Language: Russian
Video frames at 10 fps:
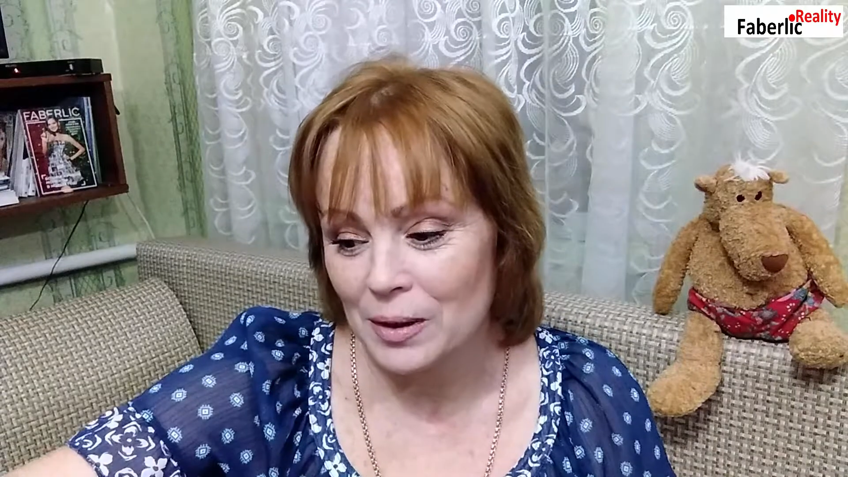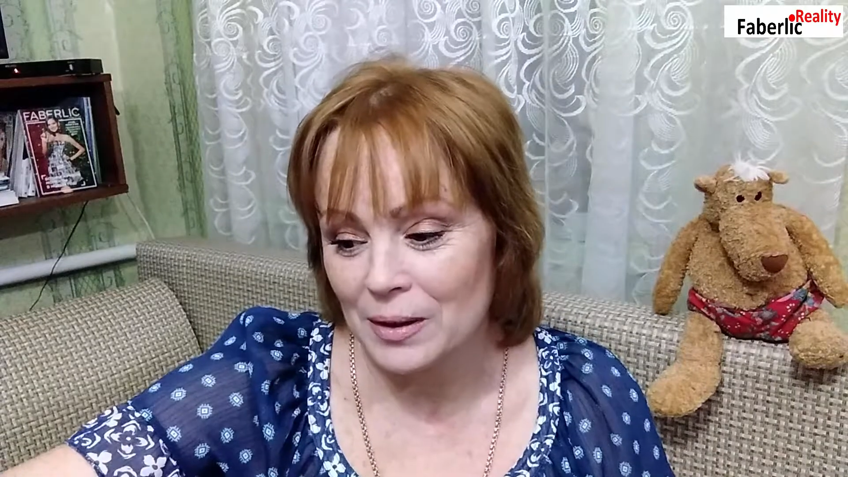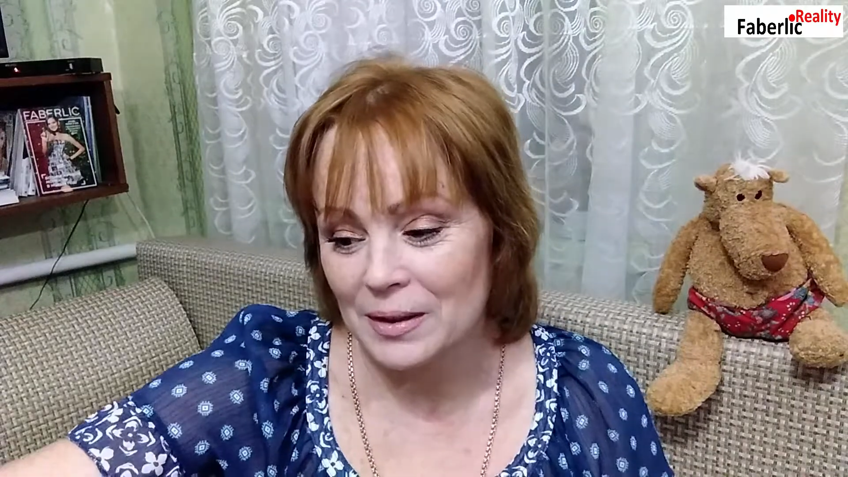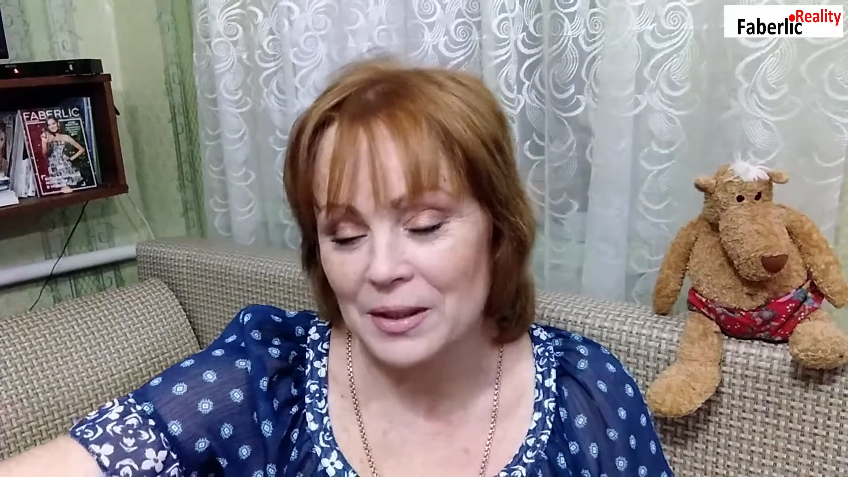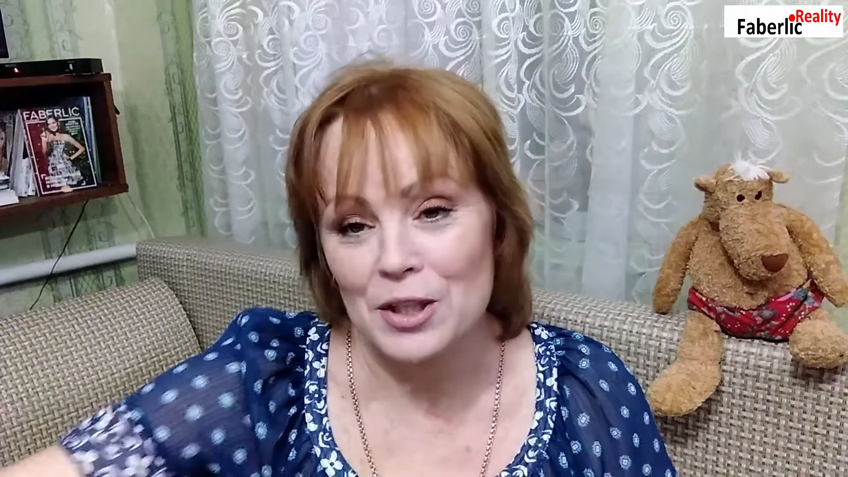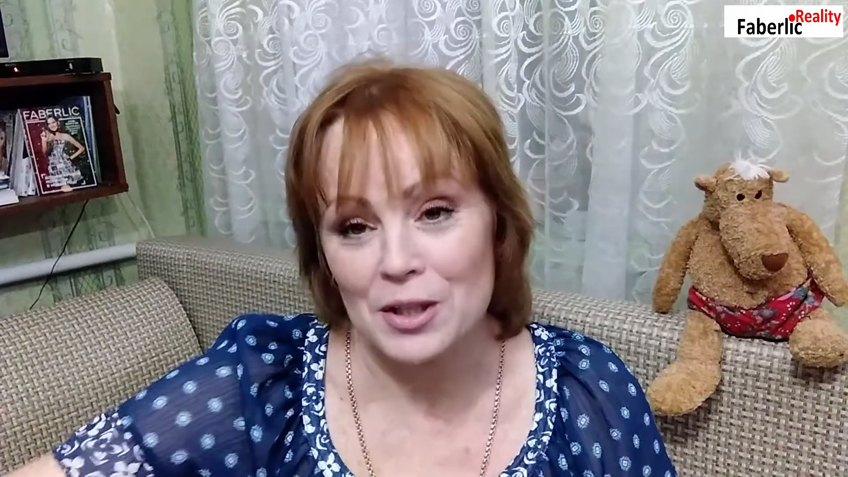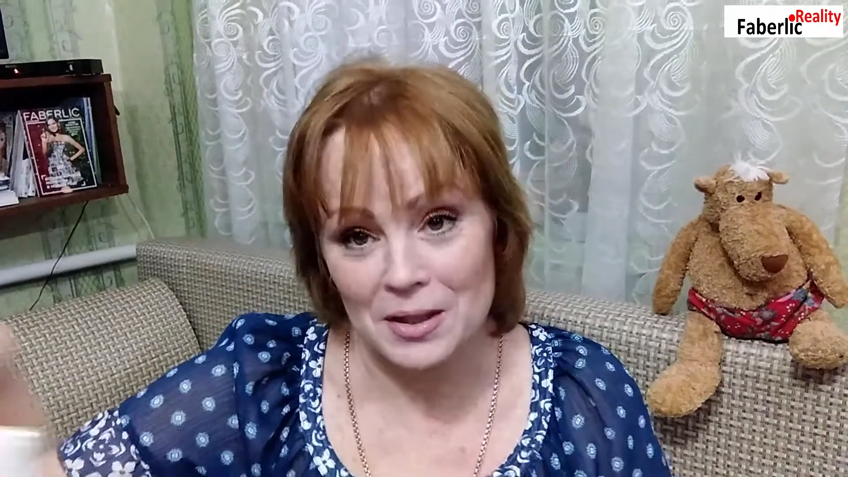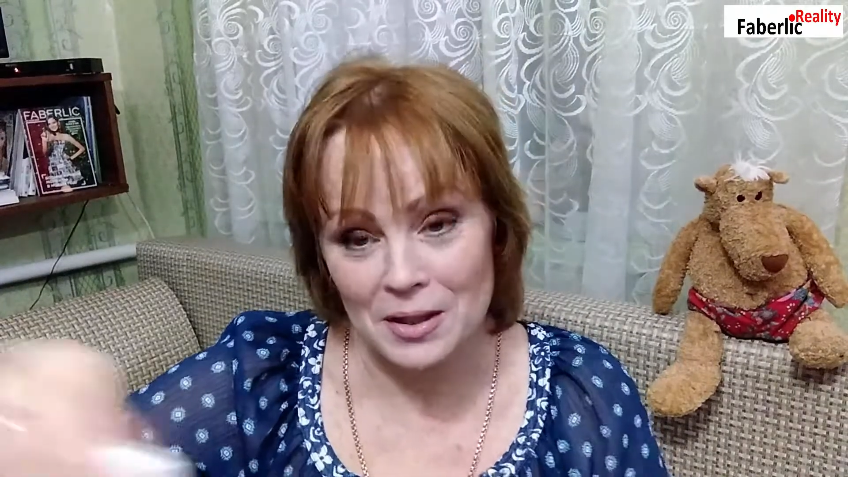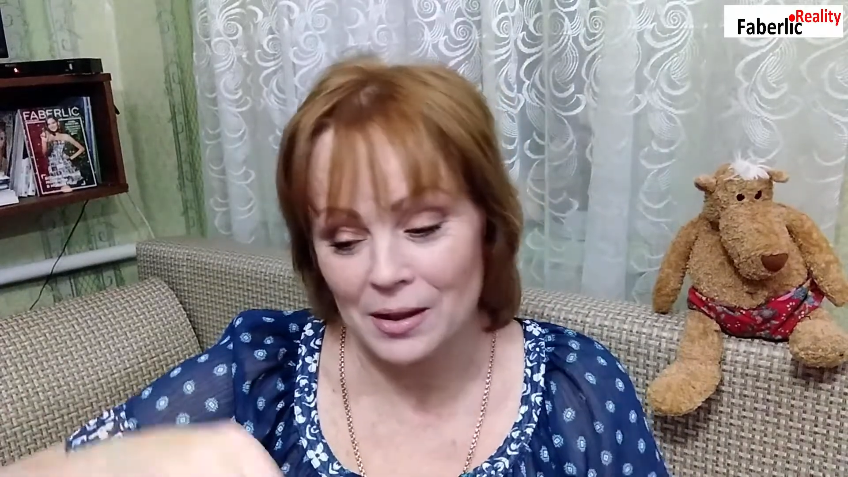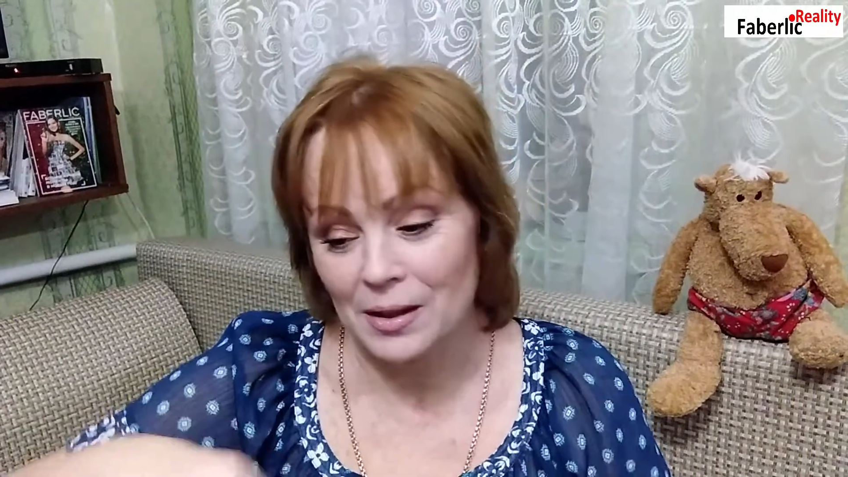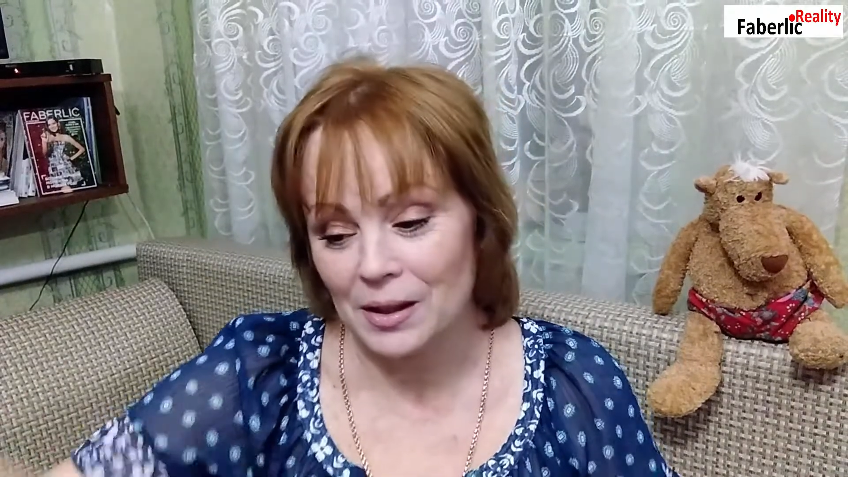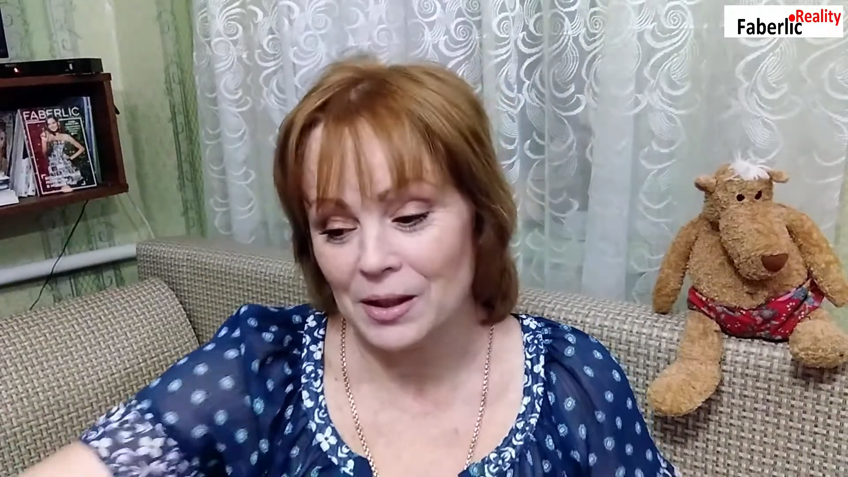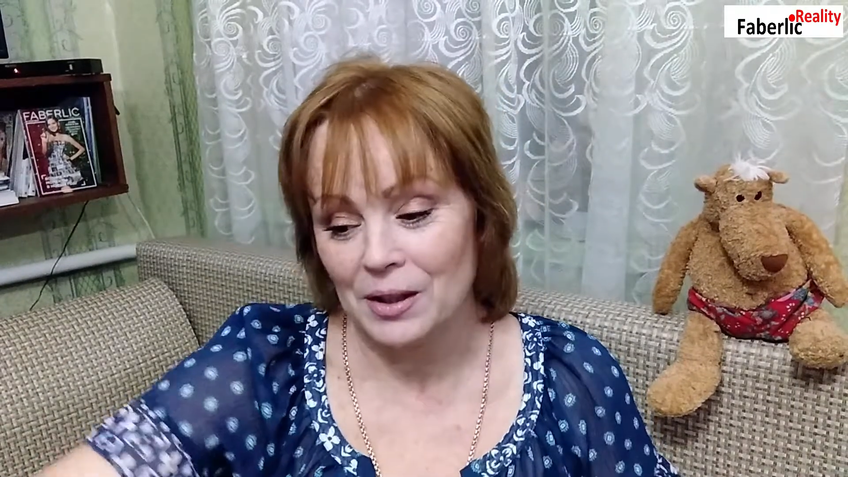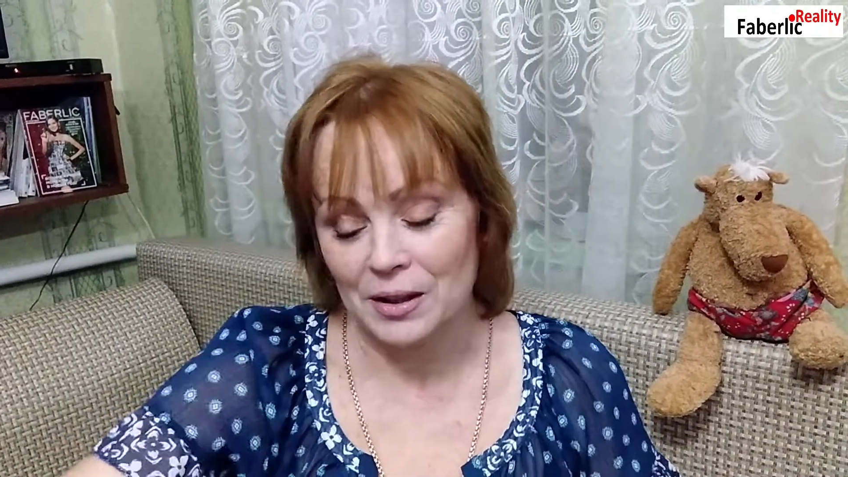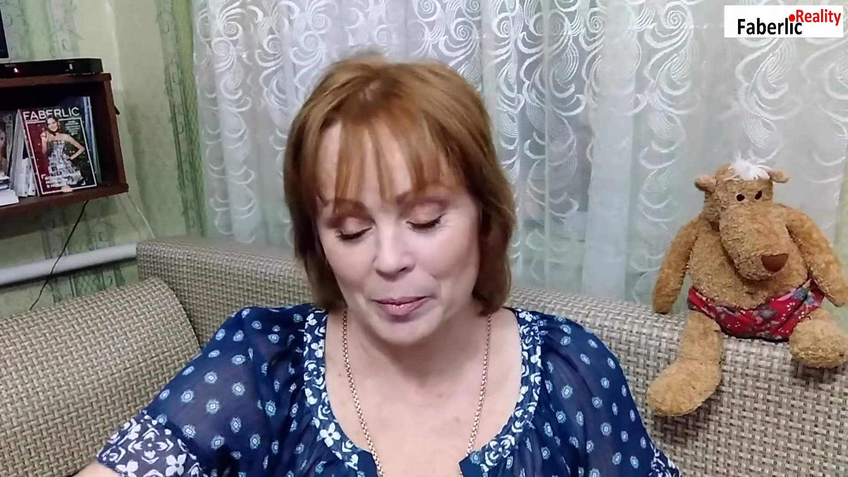Э, я не сказала, какие.